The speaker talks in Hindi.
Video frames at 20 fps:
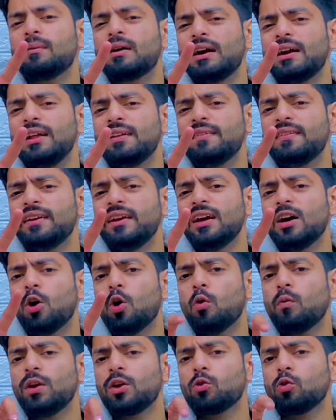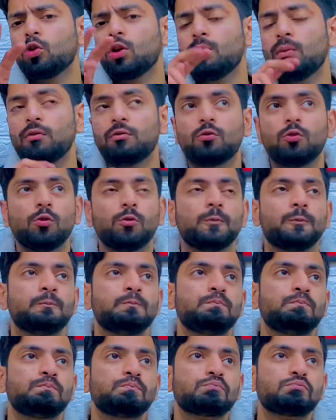कर लेते हैं ओवर को और अबव को
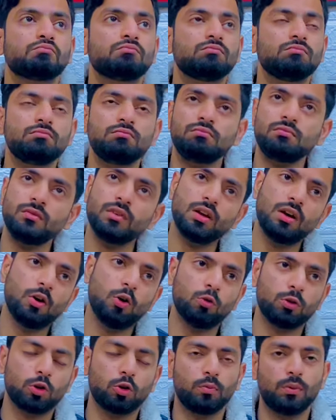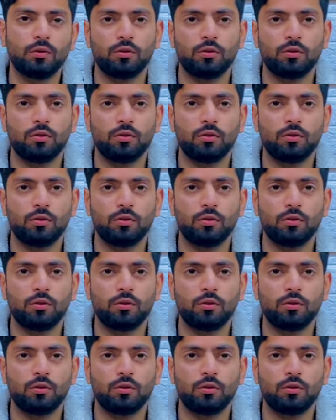ओवर को अबव